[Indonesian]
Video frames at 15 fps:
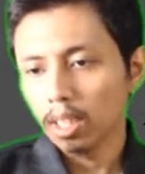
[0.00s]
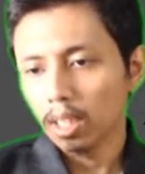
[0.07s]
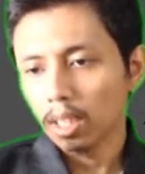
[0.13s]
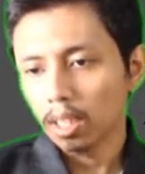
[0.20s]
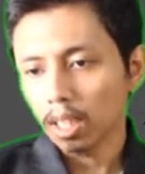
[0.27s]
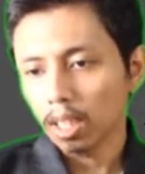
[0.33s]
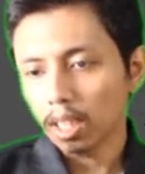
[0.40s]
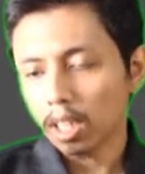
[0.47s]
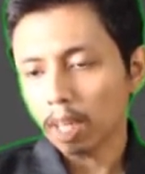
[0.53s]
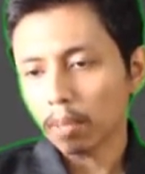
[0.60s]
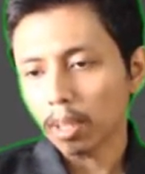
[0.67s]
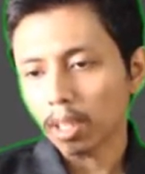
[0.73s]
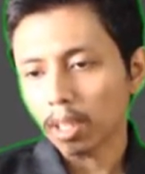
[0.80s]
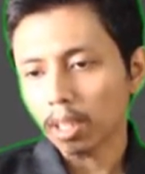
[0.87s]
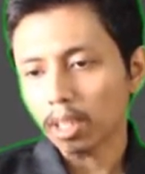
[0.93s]
Dan
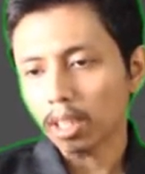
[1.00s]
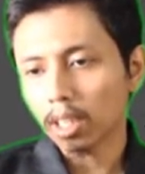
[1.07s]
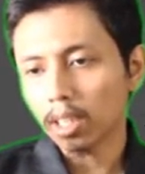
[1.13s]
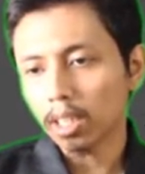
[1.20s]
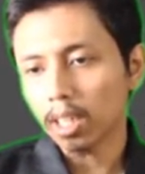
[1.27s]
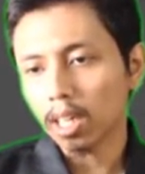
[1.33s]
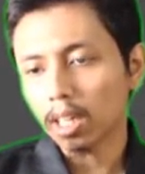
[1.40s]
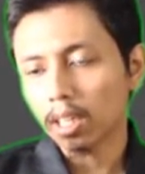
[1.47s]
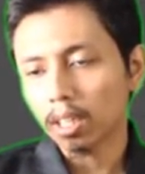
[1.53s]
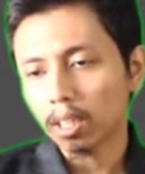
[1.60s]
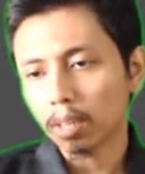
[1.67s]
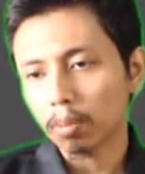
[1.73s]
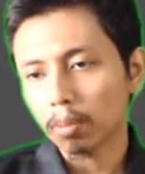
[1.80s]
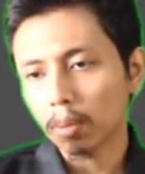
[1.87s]
diameternya tadi ya eh,